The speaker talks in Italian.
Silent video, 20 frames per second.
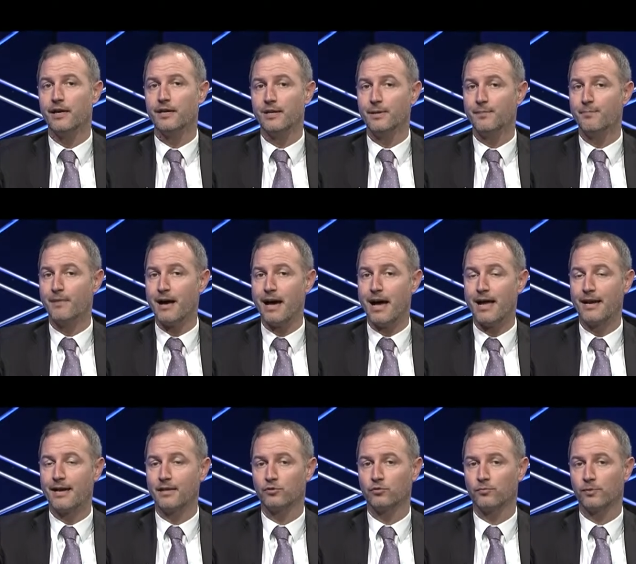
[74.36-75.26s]

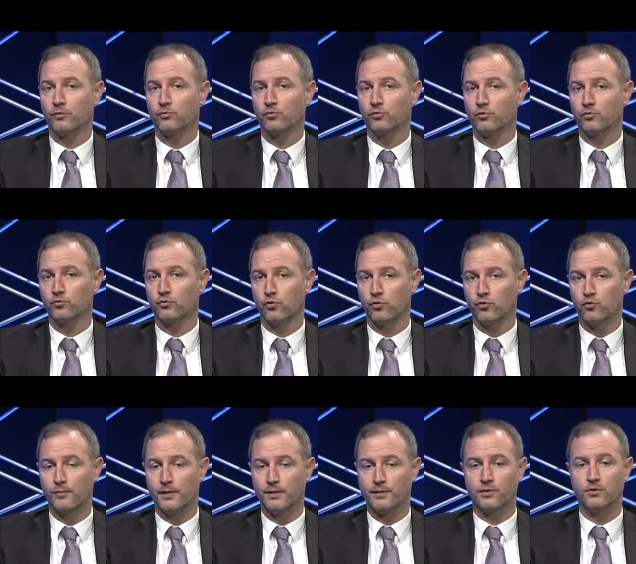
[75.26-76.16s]
immane soprattutto
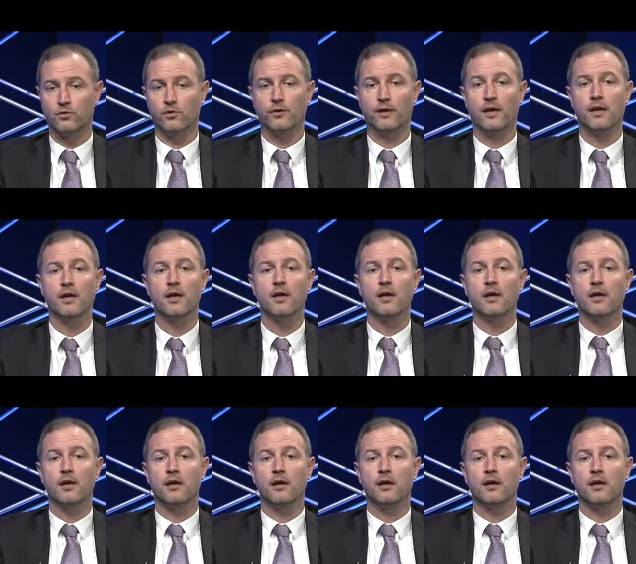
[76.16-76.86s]
sull'occupazione.